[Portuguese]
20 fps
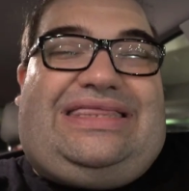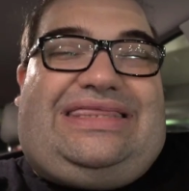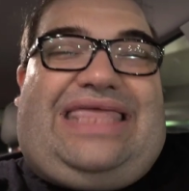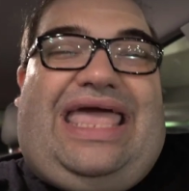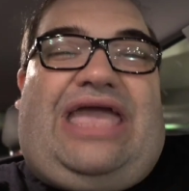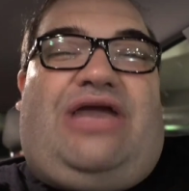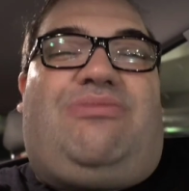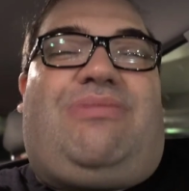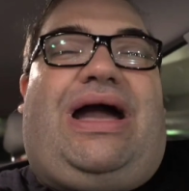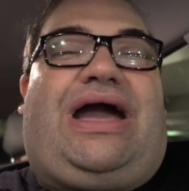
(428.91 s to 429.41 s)

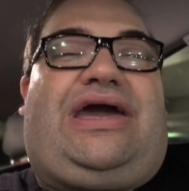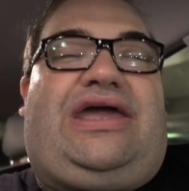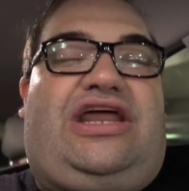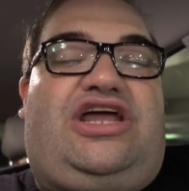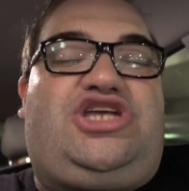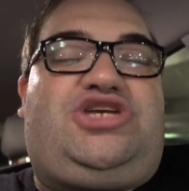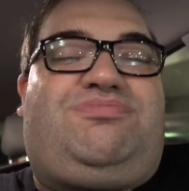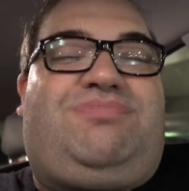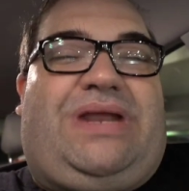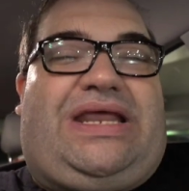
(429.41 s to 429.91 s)
tem uma
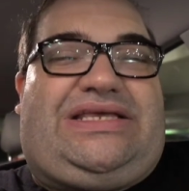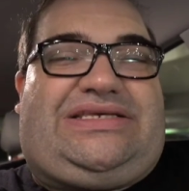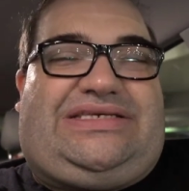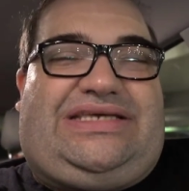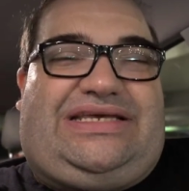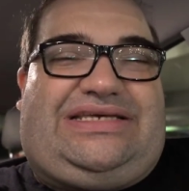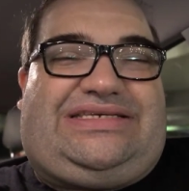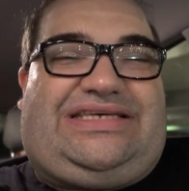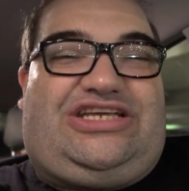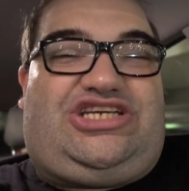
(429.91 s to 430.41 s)
grande
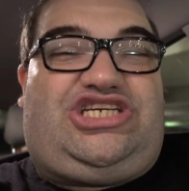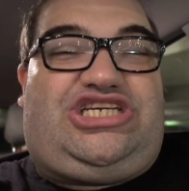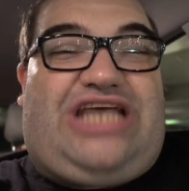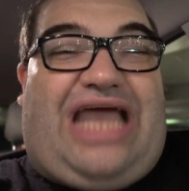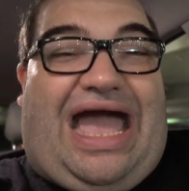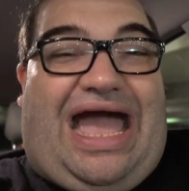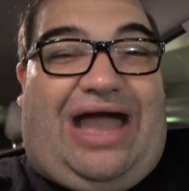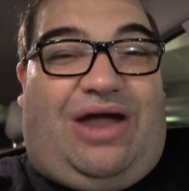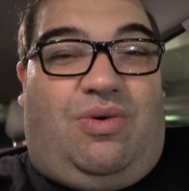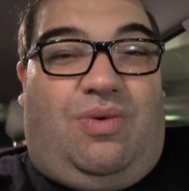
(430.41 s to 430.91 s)
presença
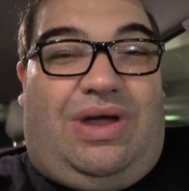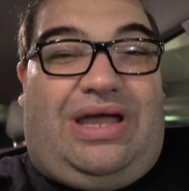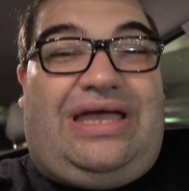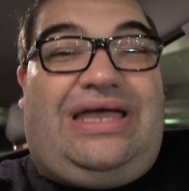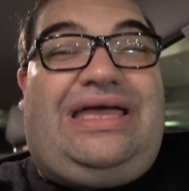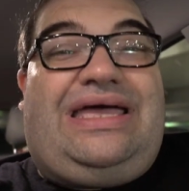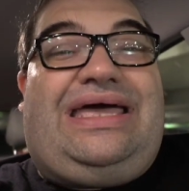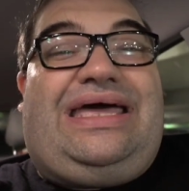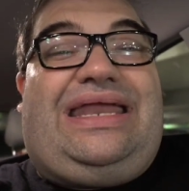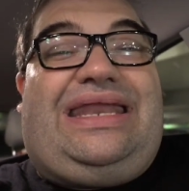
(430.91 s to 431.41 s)
de água
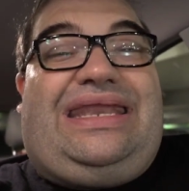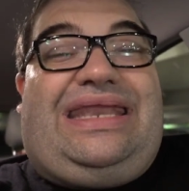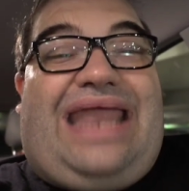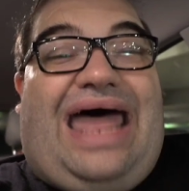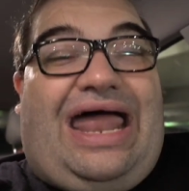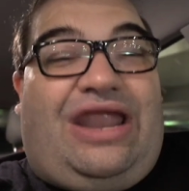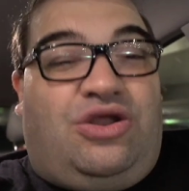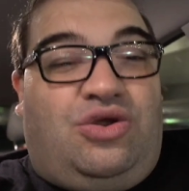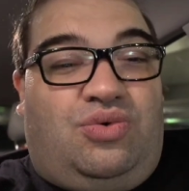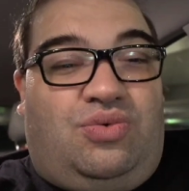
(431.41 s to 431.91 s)

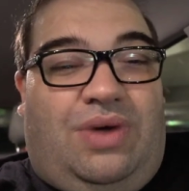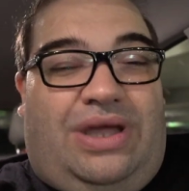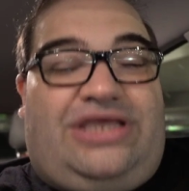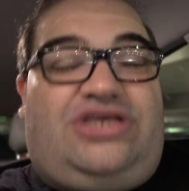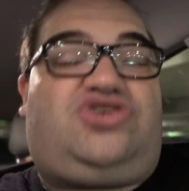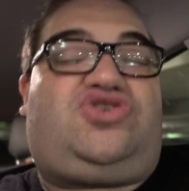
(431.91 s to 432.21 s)
na Lua.